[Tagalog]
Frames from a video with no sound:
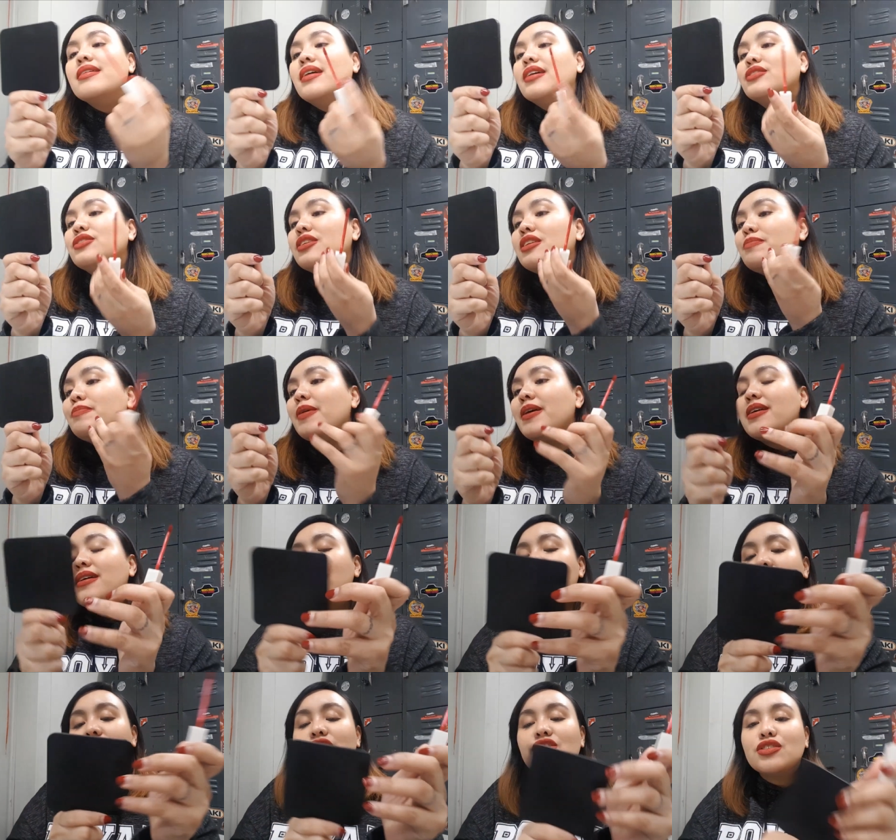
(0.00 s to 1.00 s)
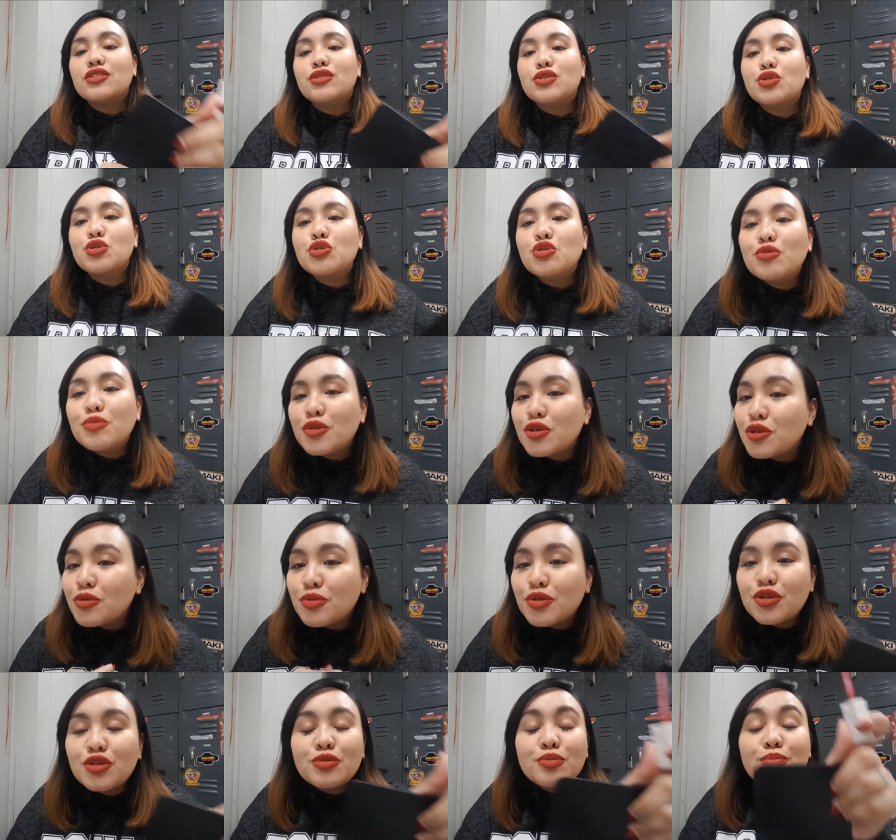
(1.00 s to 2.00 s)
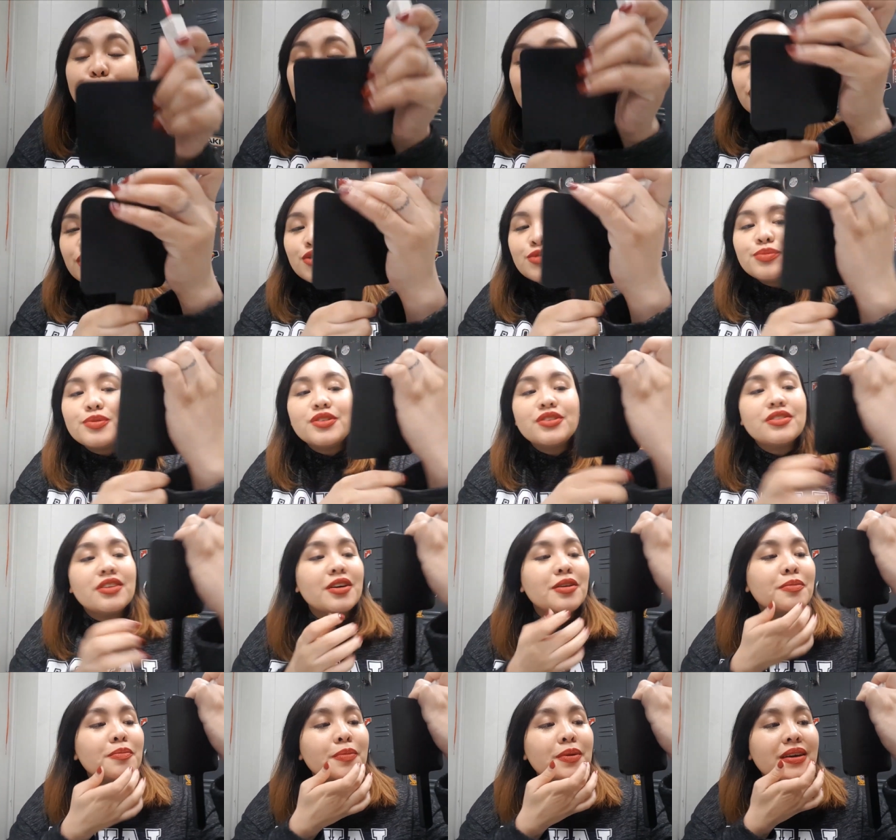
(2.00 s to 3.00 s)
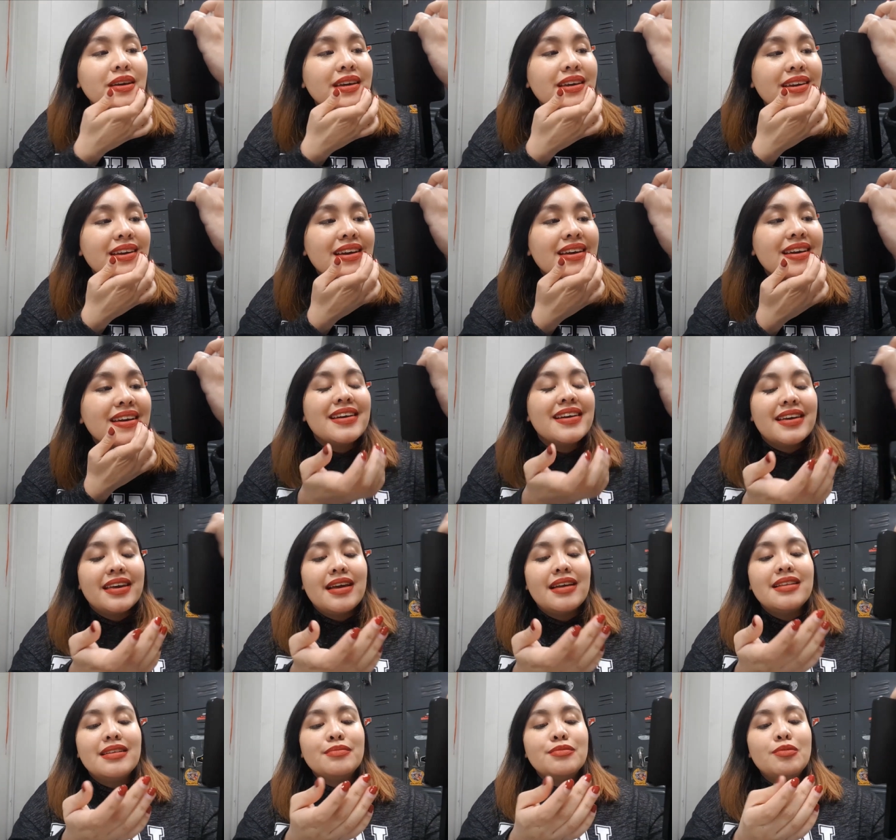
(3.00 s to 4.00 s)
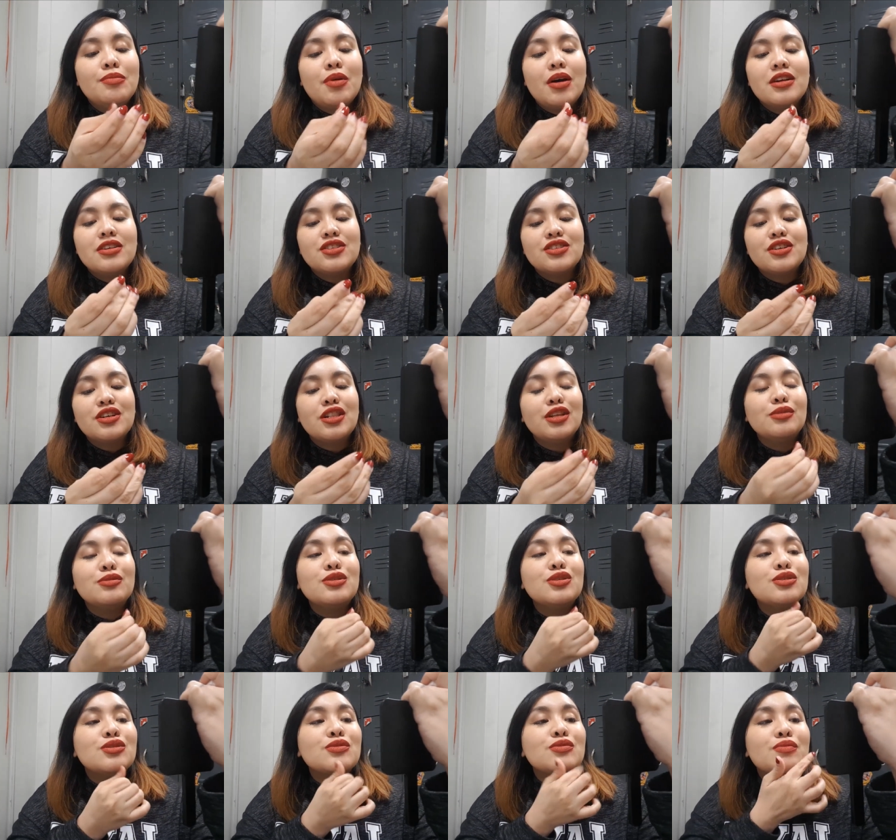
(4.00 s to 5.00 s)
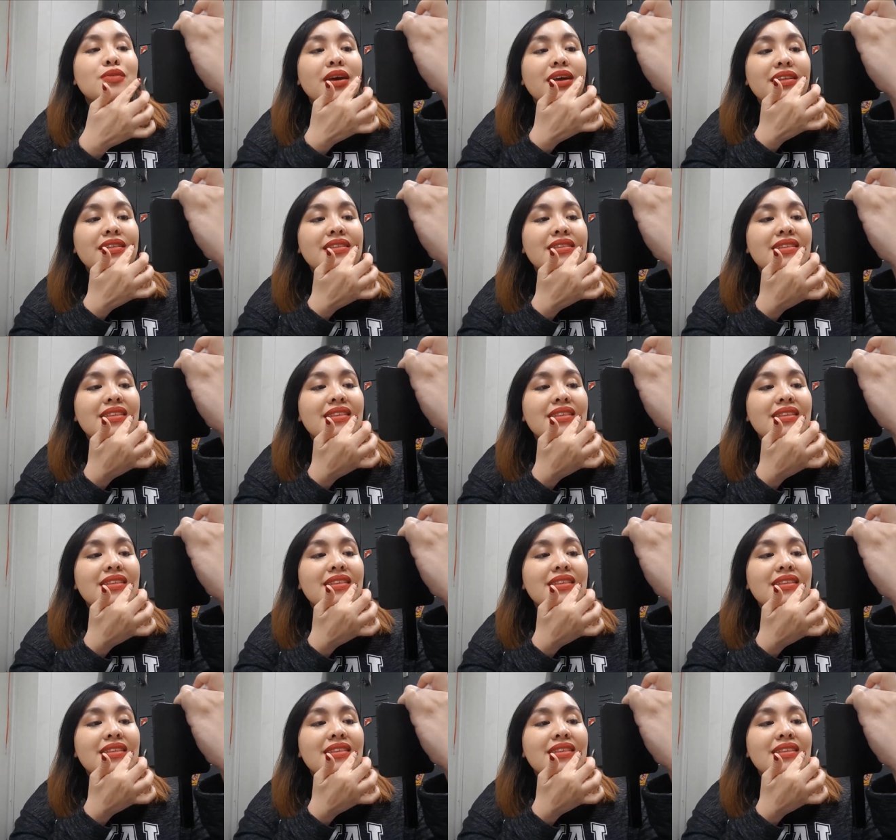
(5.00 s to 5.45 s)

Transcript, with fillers: Actually, para nga siyang super duper duper duper dark pink. Kaya nagmumukha siyang close to red.